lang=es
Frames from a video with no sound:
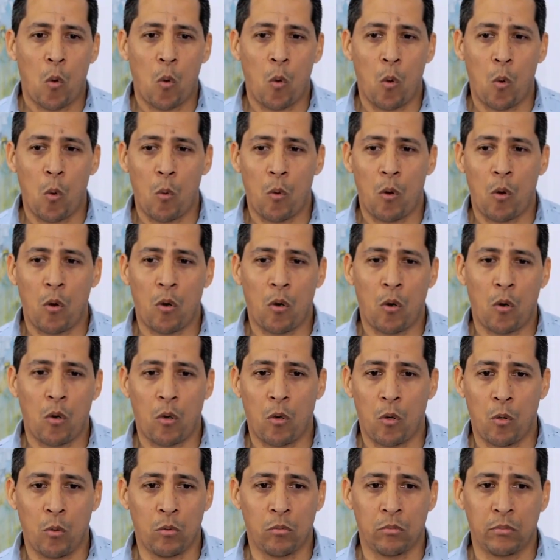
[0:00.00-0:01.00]

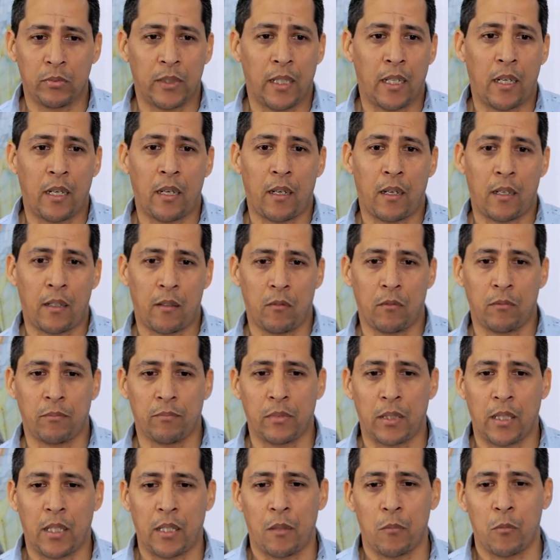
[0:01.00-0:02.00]
hubo una,
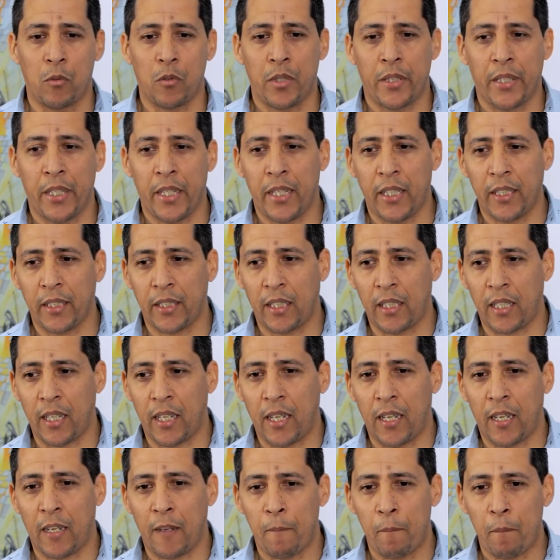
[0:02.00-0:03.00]
mujer
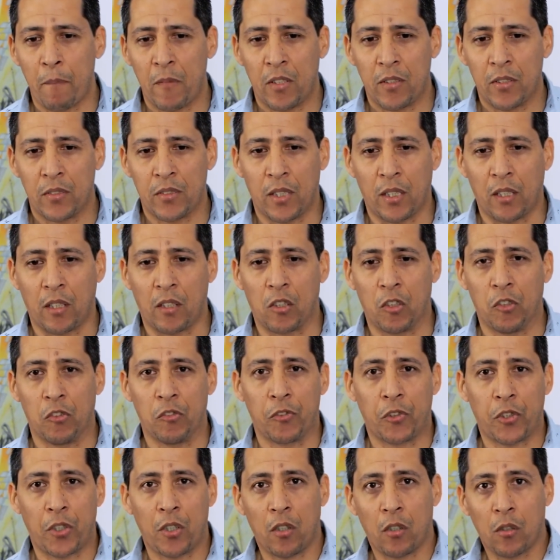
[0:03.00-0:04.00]
que se
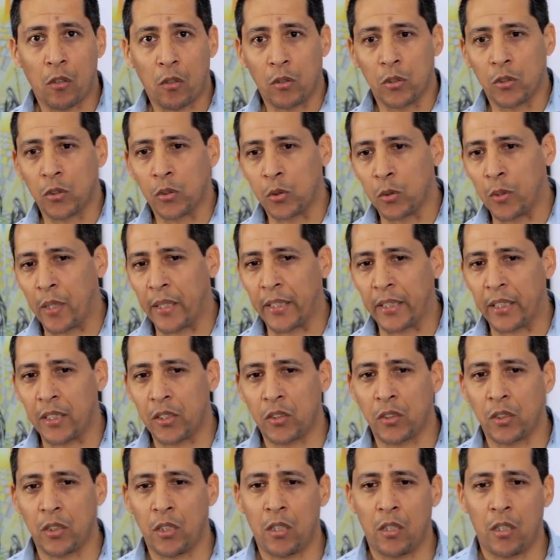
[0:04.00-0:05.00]
encontró con su
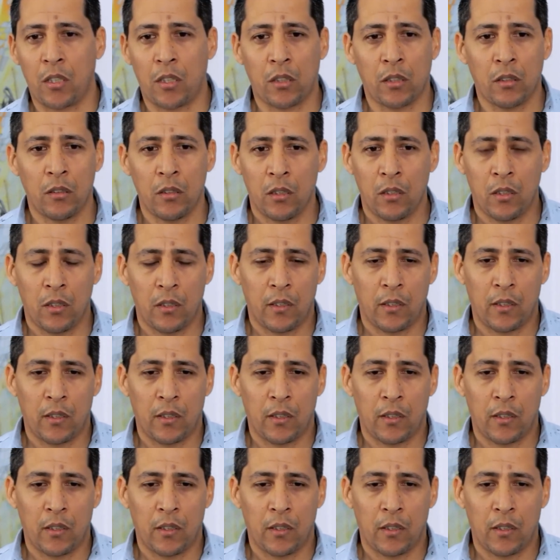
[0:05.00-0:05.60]
agresor,